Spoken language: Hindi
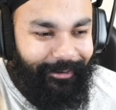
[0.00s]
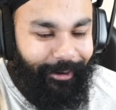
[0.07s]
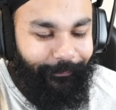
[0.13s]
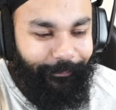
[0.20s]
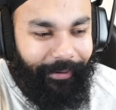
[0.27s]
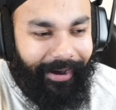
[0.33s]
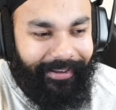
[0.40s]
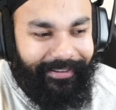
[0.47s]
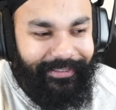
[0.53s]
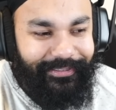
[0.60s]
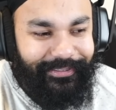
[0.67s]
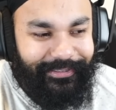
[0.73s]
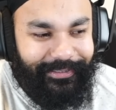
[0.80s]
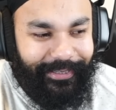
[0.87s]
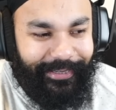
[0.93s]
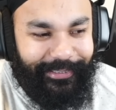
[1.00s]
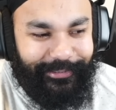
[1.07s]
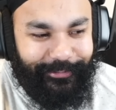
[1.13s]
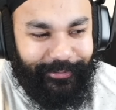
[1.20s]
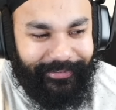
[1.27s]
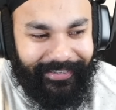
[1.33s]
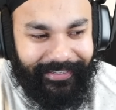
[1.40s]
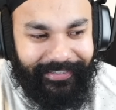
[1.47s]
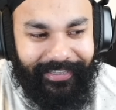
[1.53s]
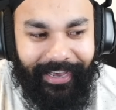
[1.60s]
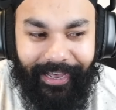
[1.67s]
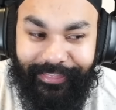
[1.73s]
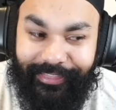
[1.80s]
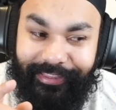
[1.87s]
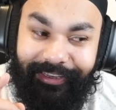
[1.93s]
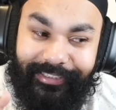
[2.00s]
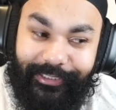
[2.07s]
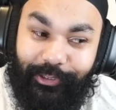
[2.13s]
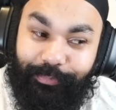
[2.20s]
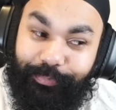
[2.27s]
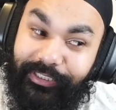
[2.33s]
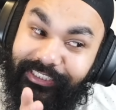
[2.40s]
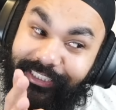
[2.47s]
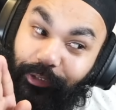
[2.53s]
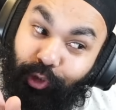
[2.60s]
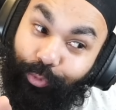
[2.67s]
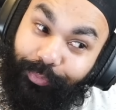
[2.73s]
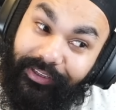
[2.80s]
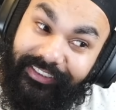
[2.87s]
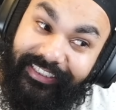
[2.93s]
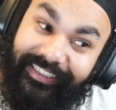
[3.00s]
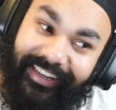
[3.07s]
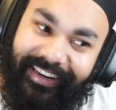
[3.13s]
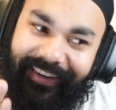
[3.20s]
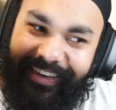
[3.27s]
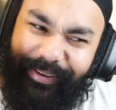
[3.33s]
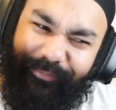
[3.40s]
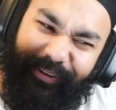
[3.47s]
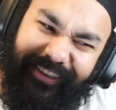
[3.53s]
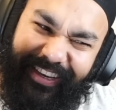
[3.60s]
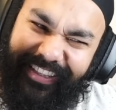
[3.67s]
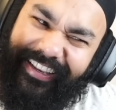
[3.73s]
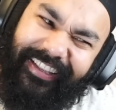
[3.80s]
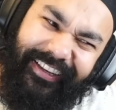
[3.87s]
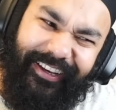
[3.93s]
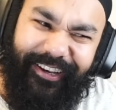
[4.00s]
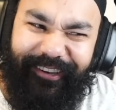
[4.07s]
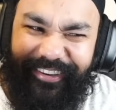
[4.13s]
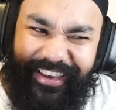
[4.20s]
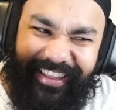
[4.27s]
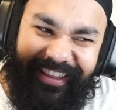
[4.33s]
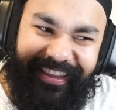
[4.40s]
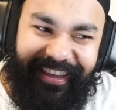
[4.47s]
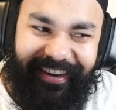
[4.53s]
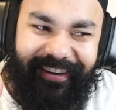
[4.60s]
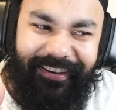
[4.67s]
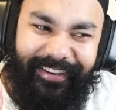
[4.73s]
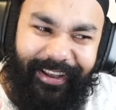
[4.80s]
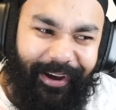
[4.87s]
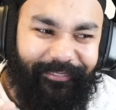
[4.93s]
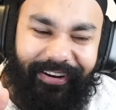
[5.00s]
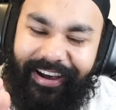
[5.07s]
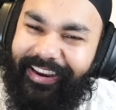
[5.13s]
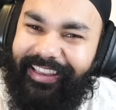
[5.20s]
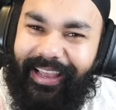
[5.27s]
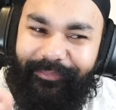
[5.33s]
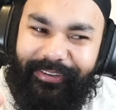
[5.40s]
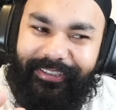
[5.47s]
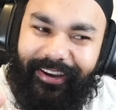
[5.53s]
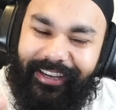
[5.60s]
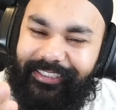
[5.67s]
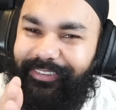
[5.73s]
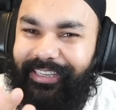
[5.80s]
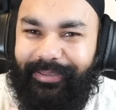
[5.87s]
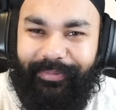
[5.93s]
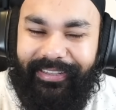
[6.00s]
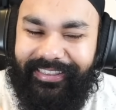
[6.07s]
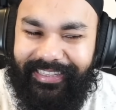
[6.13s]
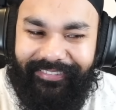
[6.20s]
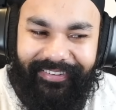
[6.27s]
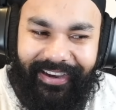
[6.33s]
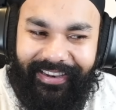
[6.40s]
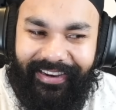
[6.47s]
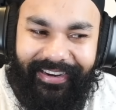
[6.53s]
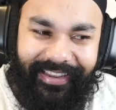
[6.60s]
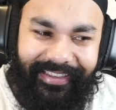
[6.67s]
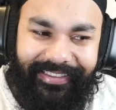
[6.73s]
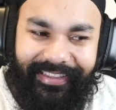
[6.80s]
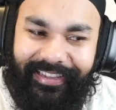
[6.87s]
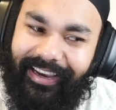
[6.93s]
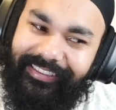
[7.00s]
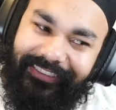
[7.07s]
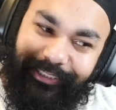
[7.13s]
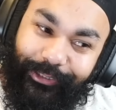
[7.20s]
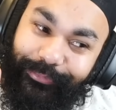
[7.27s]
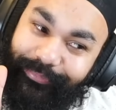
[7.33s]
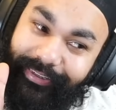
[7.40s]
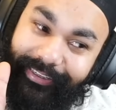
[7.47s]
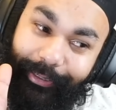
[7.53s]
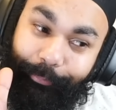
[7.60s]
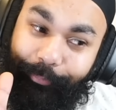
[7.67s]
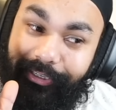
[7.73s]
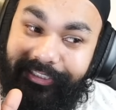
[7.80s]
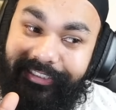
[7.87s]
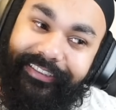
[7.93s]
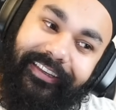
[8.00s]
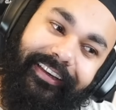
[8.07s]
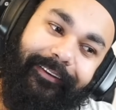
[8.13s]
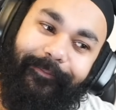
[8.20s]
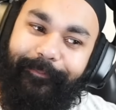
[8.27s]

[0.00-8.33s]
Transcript: भाई ये स्टेज छोड़ के ये आई थिंक पीछे चुपके से निकल रहे हैं ठीक है तो निकल लो कहता यार हमारे यहाँ पे डांस वाली बनती वगैरह नहीं है ऐसे चुप करके पीछे से ही